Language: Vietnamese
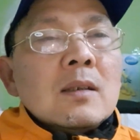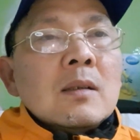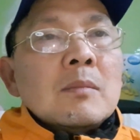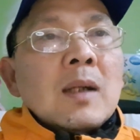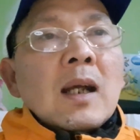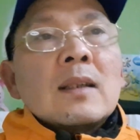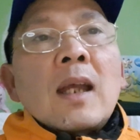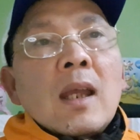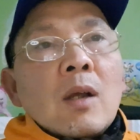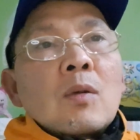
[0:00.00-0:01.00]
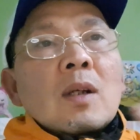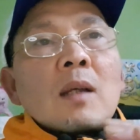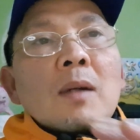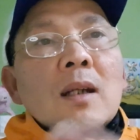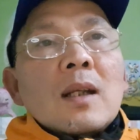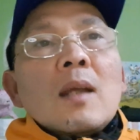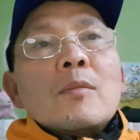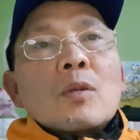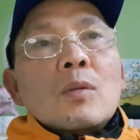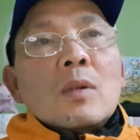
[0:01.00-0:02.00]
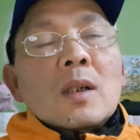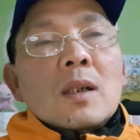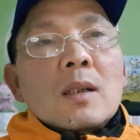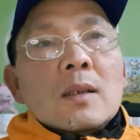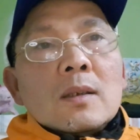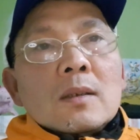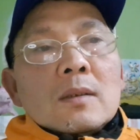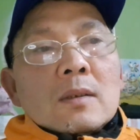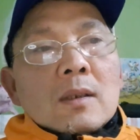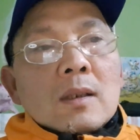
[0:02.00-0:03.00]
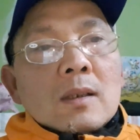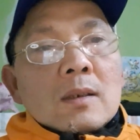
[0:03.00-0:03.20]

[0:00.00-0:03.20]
mà theo cái ba rem của uh,